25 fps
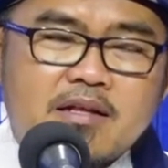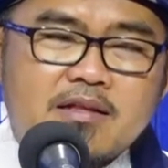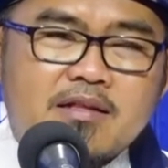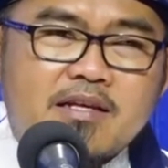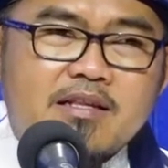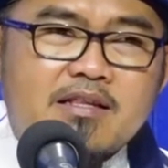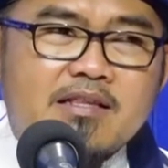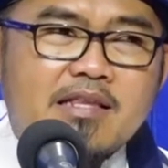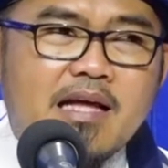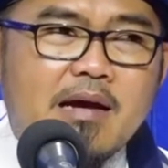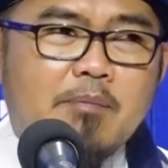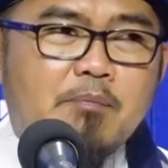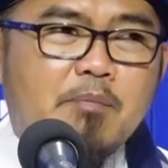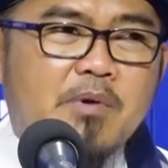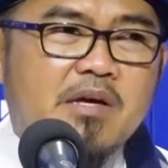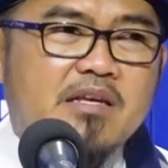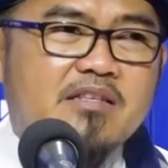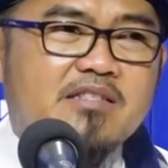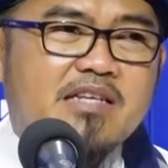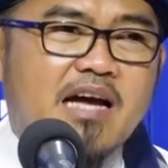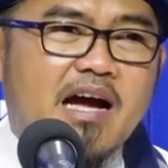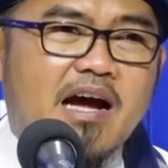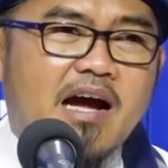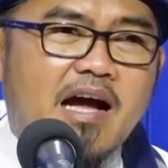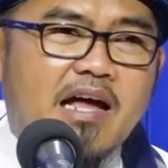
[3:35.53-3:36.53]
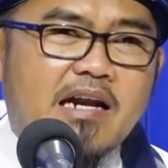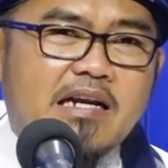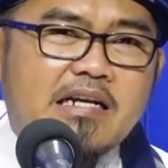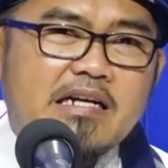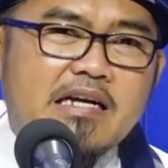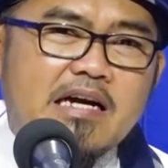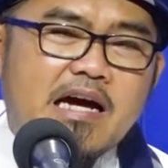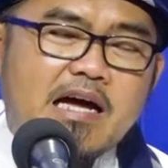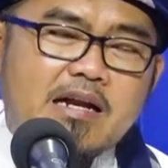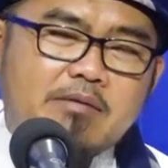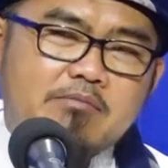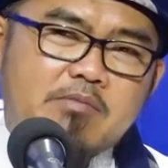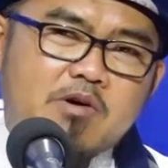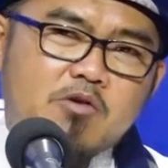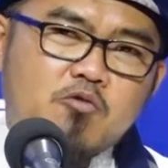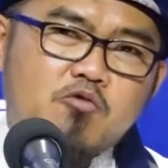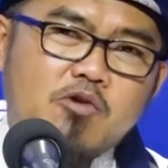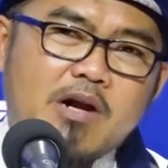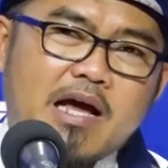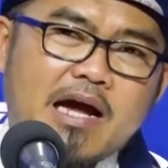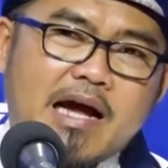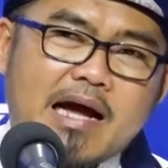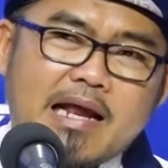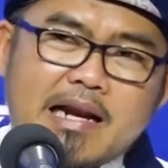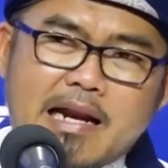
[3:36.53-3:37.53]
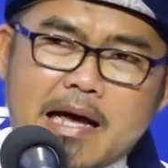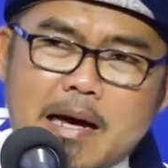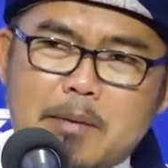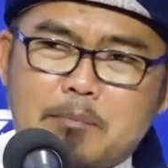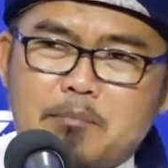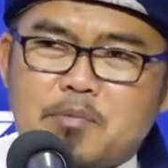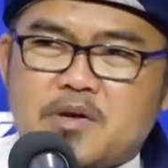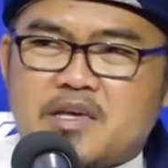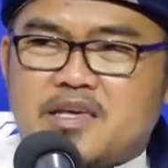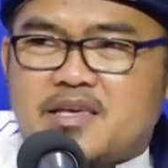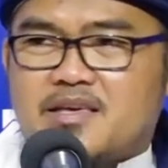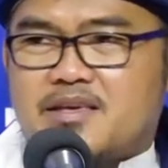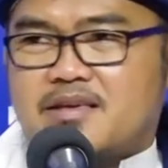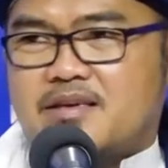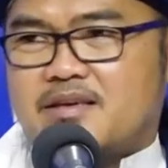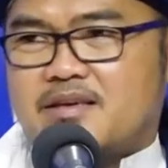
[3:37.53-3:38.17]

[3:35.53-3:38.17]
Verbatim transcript: tetapi jangan dengan menggunakan api